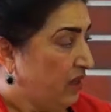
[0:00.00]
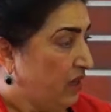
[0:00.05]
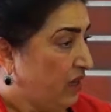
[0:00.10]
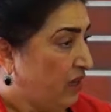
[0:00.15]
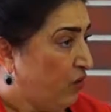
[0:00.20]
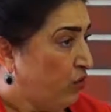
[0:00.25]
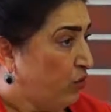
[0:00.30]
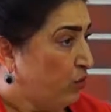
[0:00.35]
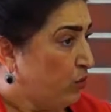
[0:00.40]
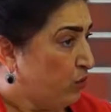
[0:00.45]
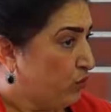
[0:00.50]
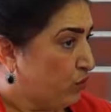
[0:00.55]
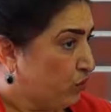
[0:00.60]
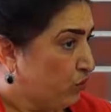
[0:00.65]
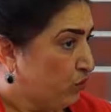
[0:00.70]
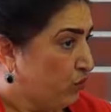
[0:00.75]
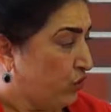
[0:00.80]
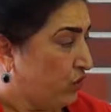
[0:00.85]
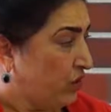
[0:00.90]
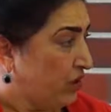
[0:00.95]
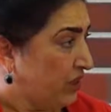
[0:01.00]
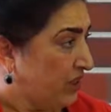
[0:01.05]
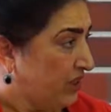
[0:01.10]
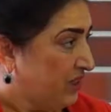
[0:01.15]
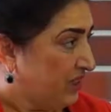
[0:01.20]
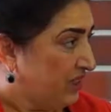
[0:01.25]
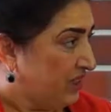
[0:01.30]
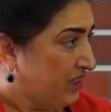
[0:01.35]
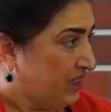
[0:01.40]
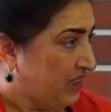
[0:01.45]
А в любом случае
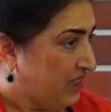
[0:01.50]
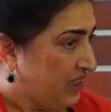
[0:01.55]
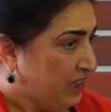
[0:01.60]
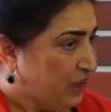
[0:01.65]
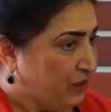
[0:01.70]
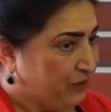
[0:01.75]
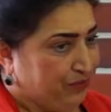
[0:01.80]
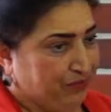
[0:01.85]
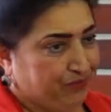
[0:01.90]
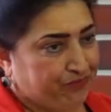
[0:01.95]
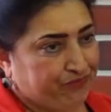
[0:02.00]
энергия